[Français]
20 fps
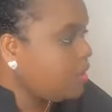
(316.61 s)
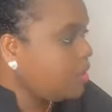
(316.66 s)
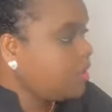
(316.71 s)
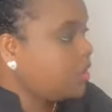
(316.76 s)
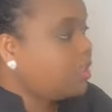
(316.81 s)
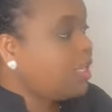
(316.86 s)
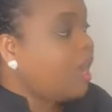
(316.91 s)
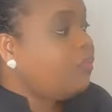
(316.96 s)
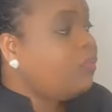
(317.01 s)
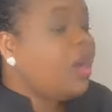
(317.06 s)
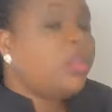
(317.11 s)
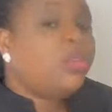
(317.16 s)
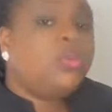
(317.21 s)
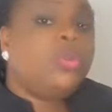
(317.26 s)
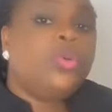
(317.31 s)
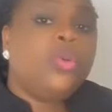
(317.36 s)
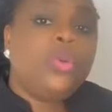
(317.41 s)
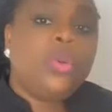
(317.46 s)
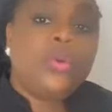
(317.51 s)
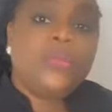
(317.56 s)
Savoir
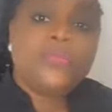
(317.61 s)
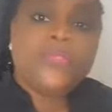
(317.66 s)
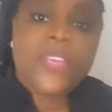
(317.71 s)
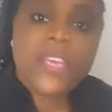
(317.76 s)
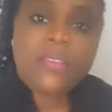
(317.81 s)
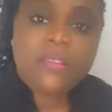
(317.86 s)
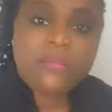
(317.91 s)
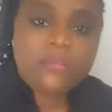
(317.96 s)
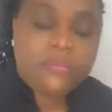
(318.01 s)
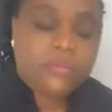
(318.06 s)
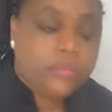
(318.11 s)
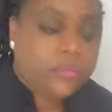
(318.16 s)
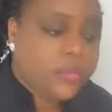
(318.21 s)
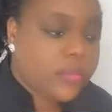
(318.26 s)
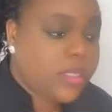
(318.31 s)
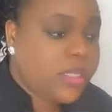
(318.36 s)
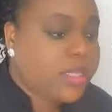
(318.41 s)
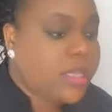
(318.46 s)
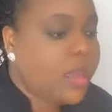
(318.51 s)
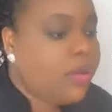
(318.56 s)
d'où l'on vient,
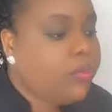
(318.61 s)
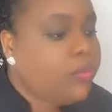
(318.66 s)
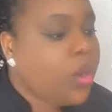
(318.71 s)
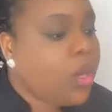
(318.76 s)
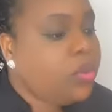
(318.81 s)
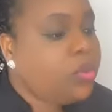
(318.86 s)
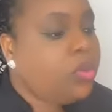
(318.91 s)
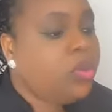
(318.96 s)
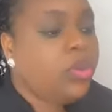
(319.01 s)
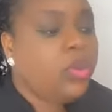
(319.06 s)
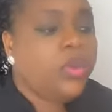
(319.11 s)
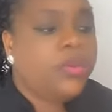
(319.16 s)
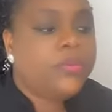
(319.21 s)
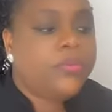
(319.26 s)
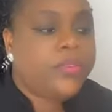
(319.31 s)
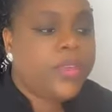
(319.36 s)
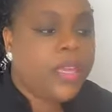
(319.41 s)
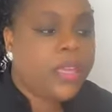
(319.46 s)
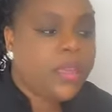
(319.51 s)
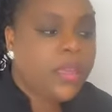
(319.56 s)
savoir d'où l'on
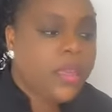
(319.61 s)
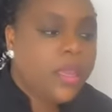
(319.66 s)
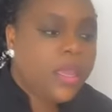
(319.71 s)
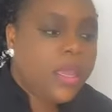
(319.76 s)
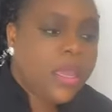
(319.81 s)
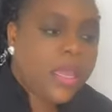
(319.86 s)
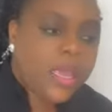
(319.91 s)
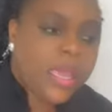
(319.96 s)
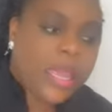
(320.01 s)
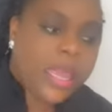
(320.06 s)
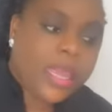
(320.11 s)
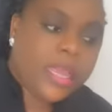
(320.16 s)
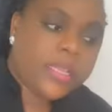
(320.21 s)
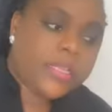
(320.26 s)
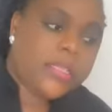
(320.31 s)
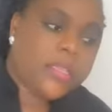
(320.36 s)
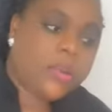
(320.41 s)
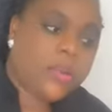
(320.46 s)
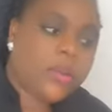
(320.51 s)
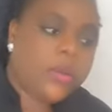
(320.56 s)
vient
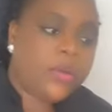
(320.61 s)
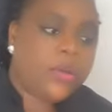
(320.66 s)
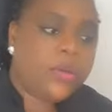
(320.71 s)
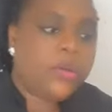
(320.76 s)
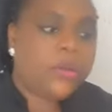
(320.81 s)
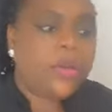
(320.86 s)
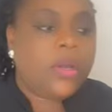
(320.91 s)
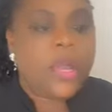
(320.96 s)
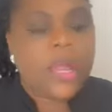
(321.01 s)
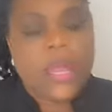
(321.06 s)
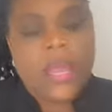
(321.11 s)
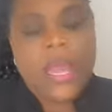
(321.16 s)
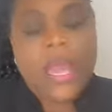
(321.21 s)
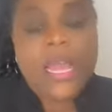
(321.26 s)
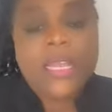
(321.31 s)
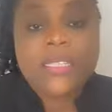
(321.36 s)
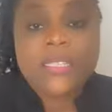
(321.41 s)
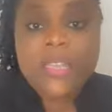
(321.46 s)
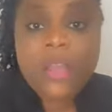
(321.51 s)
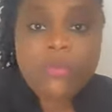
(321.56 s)
aide euh,
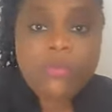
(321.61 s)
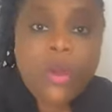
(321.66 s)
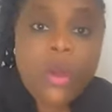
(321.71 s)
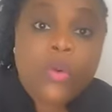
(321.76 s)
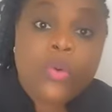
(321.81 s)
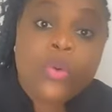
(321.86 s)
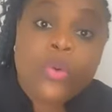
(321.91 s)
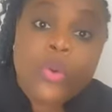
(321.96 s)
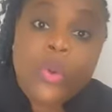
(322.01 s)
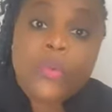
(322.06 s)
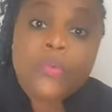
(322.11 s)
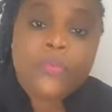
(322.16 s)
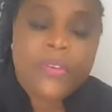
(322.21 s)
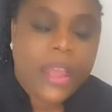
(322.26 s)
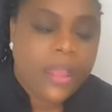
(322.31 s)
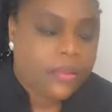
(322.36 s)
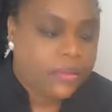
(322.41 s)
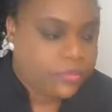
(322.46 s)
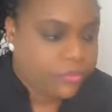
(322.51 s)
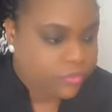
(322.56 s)
à savoir où l'on
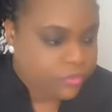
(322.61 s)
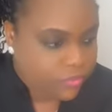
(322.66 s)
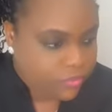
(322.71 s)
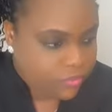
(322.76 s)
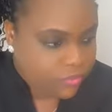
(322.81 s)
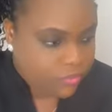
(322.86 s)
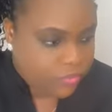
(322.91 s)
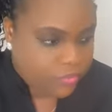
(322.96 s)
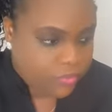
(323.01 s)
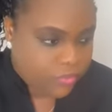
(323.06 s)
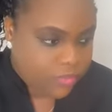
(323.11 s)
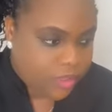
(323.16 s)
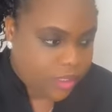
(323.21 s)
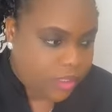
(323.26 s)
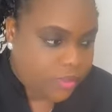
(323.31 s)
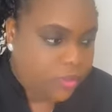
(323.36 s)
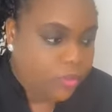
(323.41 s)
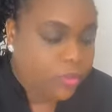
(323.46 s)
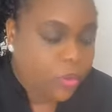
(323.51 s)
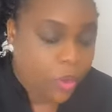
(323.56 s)
va.
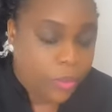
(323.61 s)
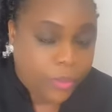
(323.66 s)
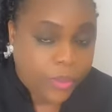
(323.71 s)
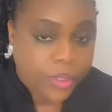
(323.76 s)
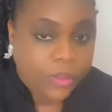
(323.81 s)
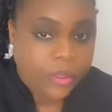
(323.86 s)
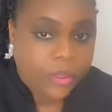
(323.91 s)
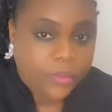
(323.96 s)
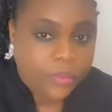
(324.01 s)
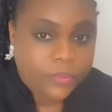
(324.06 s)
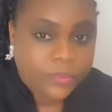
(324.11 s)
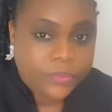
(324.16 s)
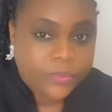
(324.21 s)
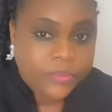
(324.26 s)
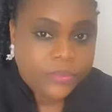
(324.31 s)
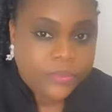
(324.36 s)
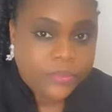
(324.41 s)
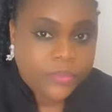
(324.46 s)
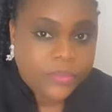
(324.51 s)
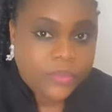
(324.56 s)
Est-ce que vous comprenez
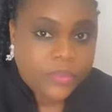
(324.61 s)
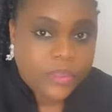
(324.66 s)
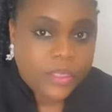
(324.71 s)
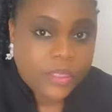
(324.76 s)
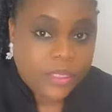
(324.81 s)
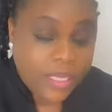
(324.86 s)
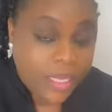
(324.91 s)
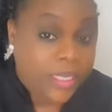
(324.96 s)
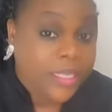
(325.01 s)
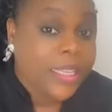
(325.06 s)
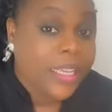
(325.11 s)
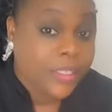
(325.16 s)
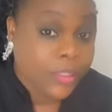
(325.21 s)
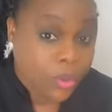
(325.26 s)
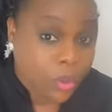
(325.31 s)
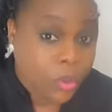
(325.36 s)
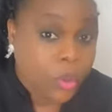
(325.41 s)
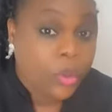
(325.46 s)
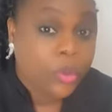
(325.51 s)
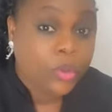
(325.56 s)
C'est une
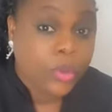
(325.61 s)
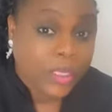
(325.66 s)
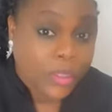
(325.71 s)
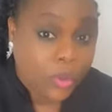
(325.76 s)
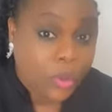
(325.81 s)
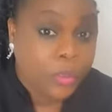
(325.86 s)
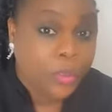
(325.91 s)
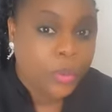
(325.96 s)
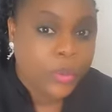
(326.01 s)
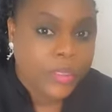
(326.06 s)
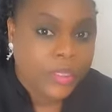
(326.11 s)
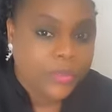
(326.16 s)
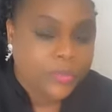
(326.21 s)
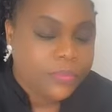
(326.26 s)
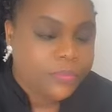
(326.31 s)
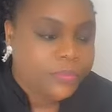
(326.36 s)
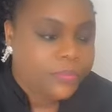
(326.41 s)
question qu'on doit se poser.